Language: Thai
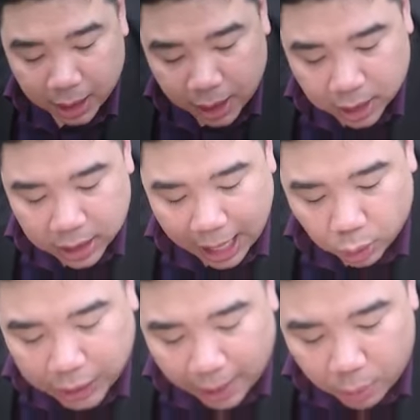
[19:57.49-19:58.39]
ก็คือเอา
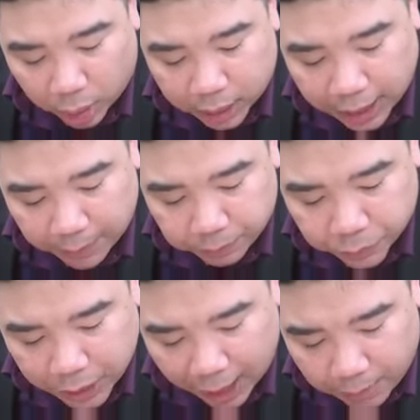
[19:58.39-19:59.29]
ทั้งหมดนะครับ
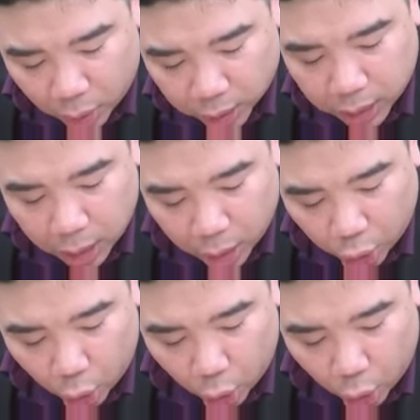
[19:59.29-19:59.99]
ทั้งหมด ล